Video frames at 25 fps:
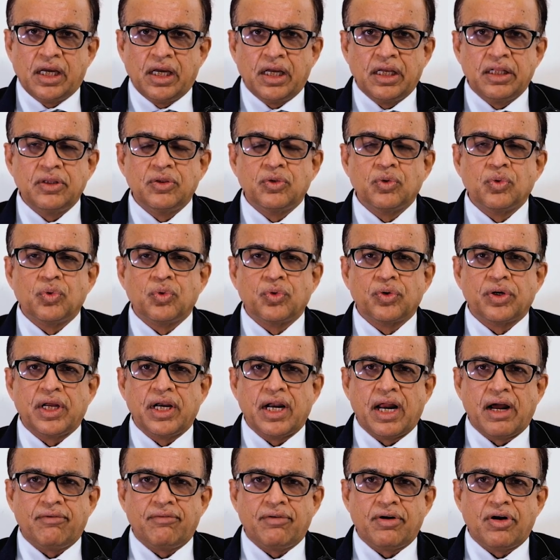इन दोनों के
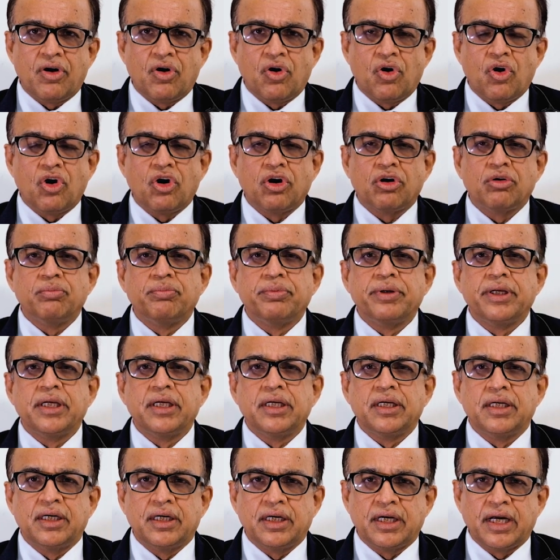अलावा और भी
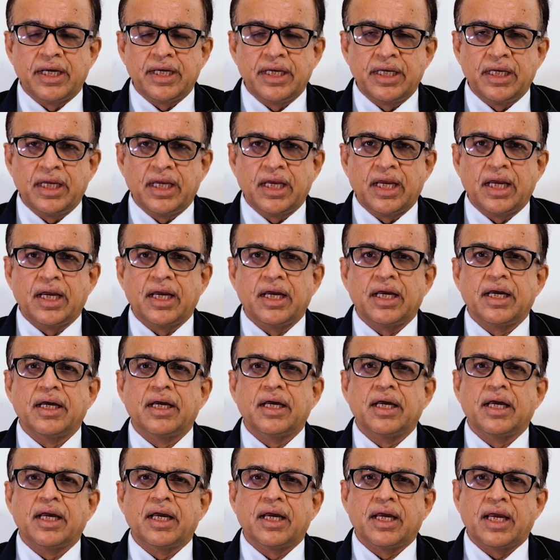कई
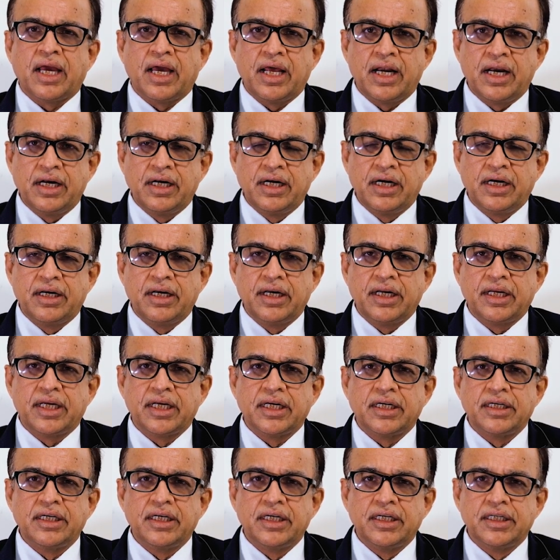हेरिडिटरी
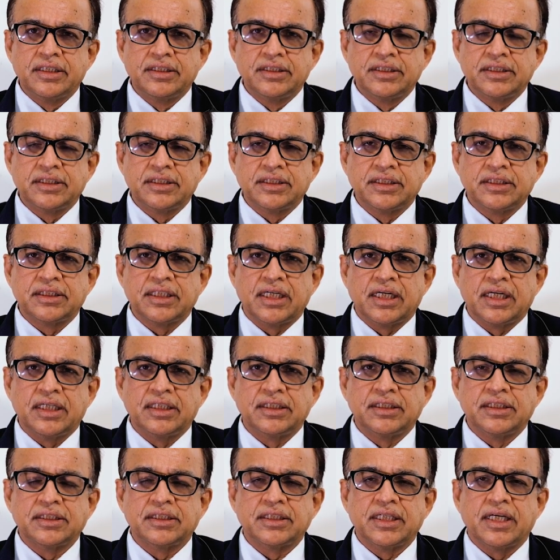किडनी डिजीज़
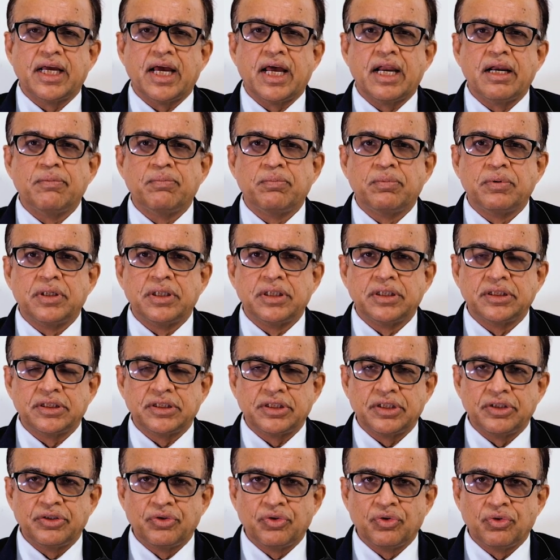हैं जैसे एल्पर्ट
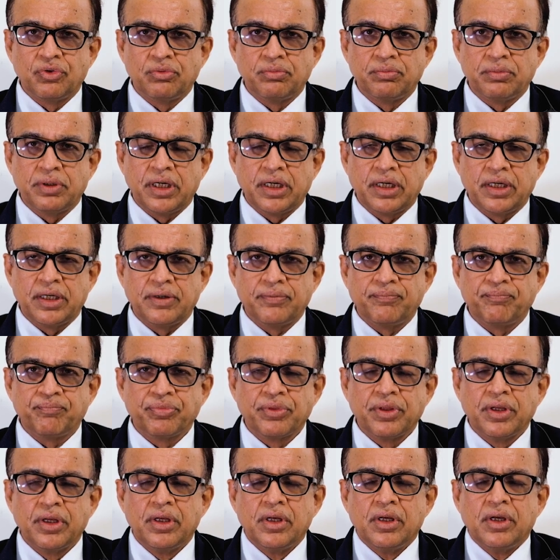सिंड्रोम
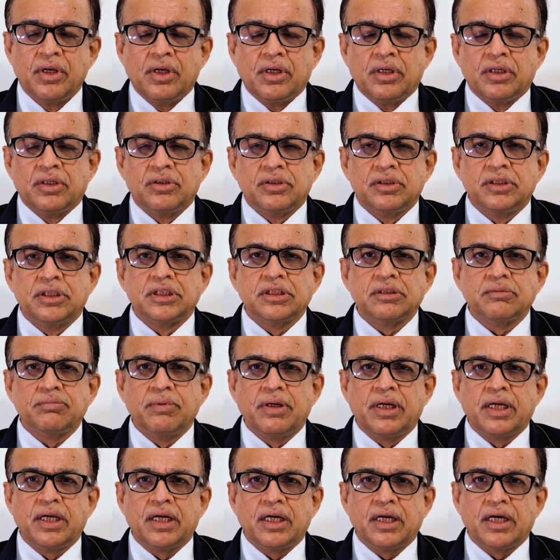है
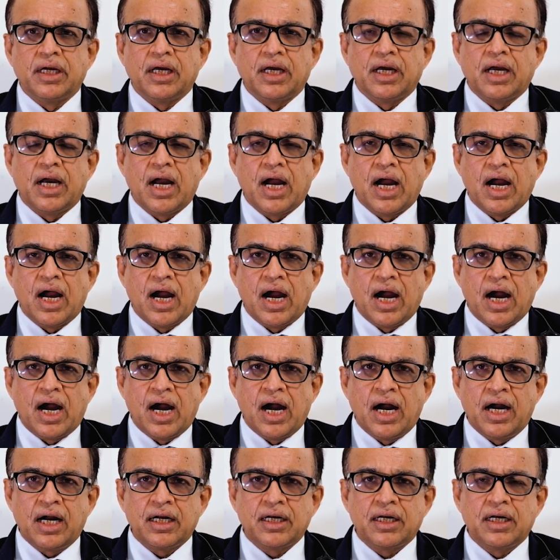जिसमें
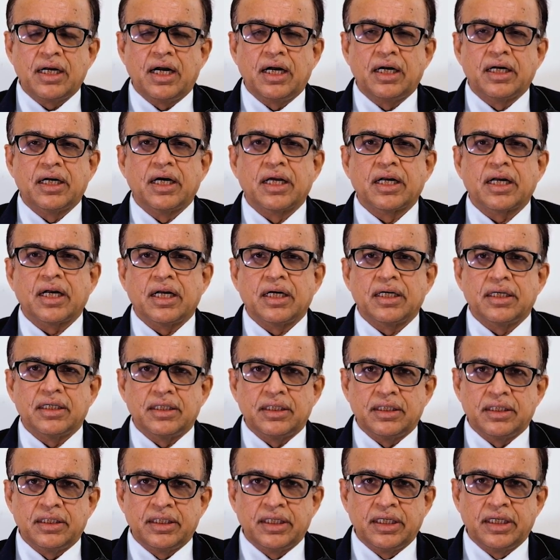आँख का अगर
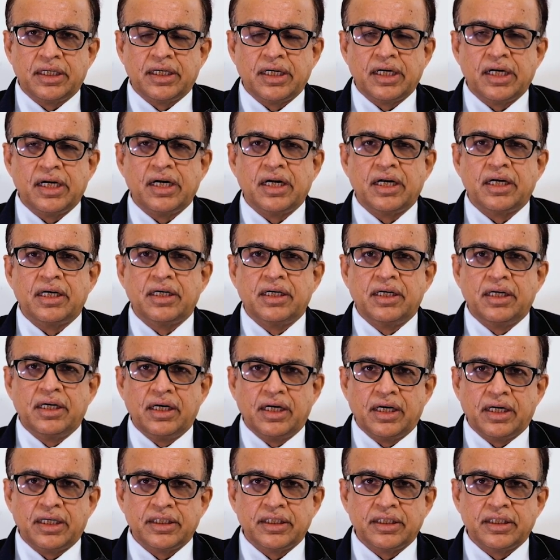डिटेल्ड